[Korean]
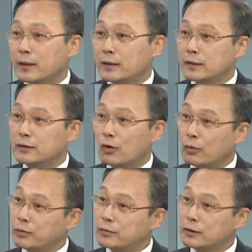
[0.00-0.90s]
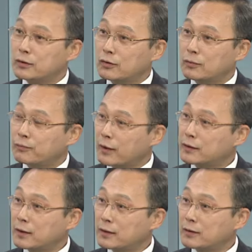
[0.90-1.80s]
근데 이제 그 부분이 조금
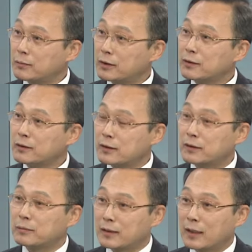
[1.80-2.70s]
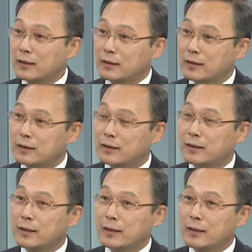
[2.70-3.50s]
불확실한 측면은 있습니다. 아,